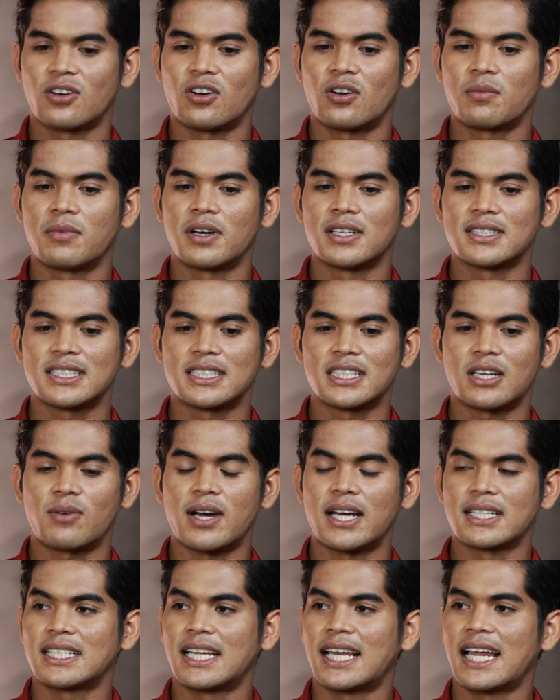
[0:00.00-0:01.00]
ซ้อมมันจังห
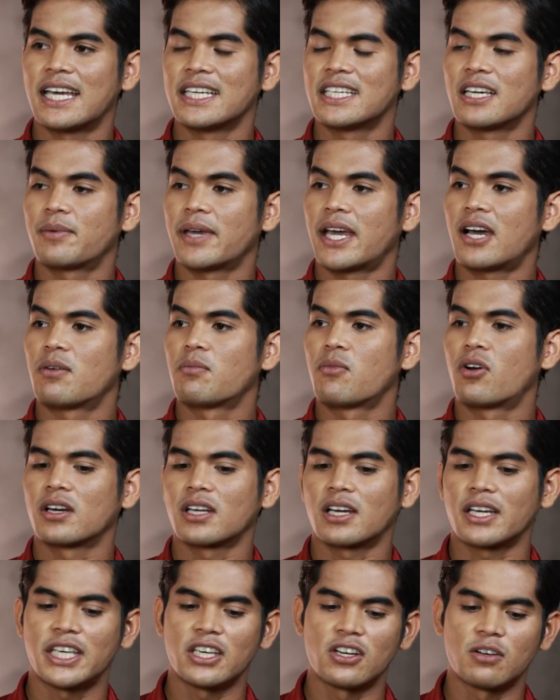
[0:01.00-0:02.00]
วะสไลด์จะไปเอาบอล
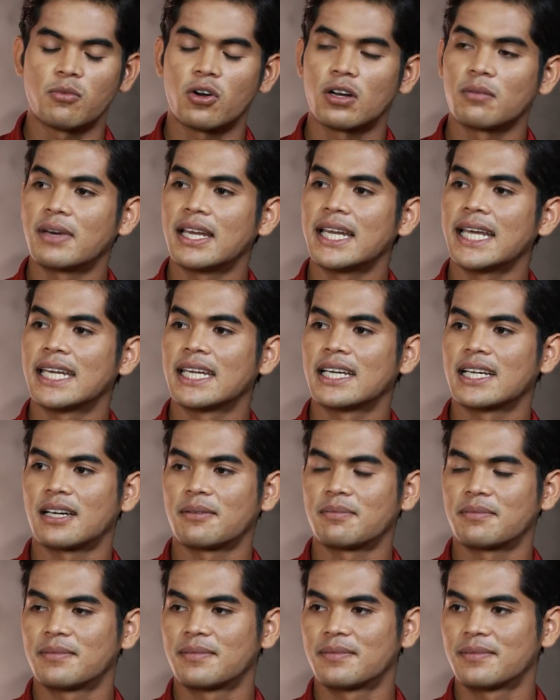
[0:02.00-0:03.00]
ก็เกี่ยวบอลมาเล่นนะค
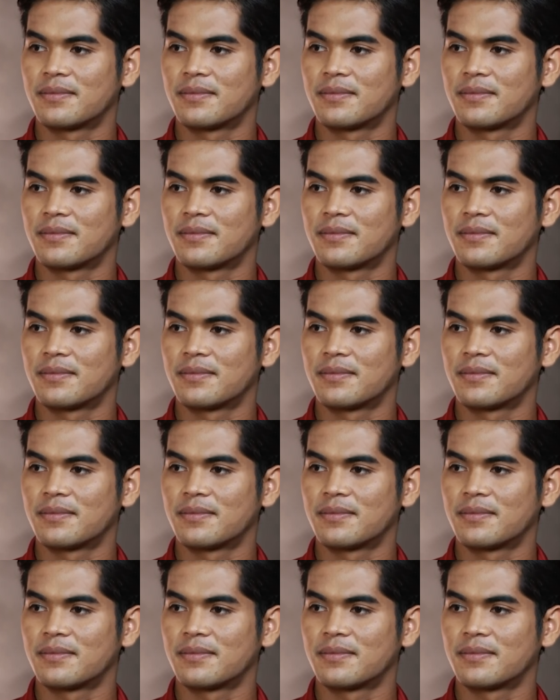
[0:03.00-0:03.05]
รับ